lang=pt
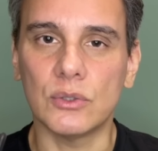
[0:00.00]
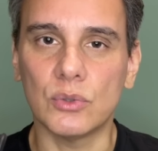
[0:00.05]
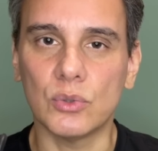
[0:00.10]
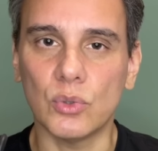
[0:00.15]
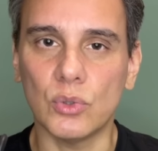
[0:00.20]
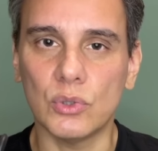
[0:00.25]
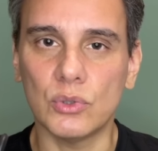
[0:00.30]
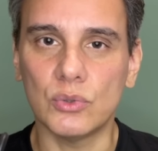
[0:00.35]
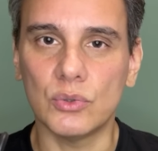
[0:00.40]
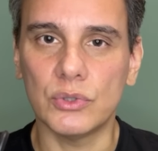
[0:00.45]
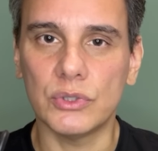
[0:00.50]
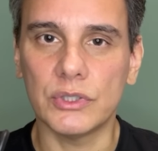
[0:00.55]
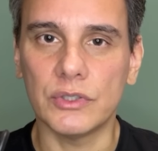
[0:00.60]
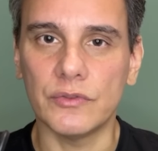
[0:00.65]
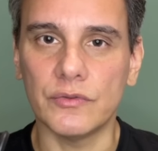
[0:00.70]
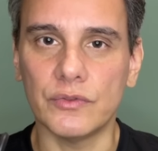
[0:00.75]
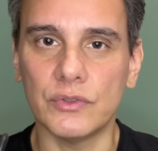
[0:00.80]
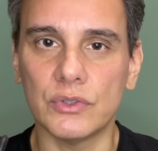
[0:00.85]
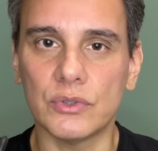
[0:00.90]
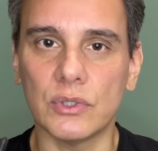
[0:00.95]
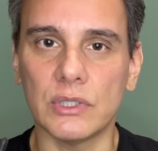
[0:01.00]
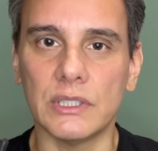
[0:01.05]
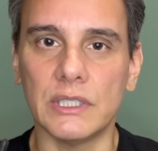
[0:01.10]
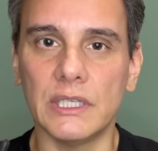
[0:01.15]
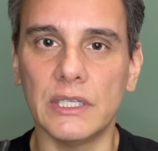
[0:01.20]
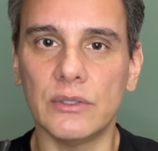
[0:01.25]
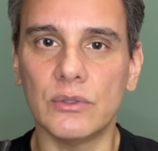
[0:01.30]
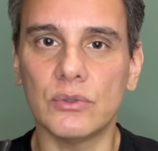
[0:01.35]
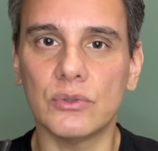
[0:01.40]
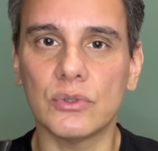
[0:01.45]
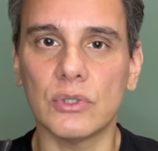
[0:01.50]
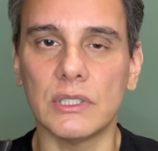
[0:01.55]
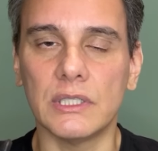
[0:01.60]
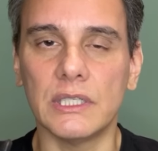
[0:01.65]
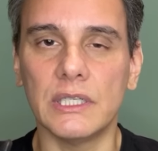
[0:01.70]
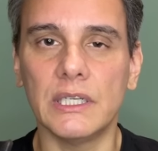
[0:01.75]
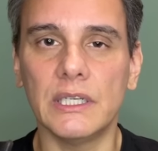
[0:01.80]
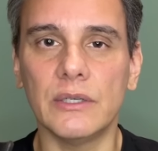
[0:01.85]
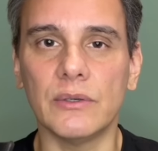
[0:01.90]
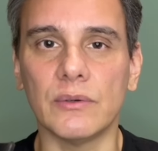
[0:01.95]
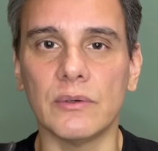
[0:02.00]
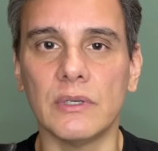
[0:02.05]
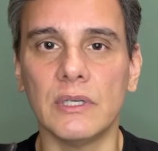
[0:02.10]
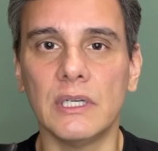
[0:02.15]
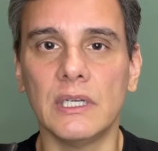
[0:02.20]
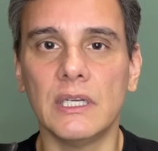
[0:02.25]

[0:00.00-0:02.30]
todos os que vos odeiam e nos odeiam.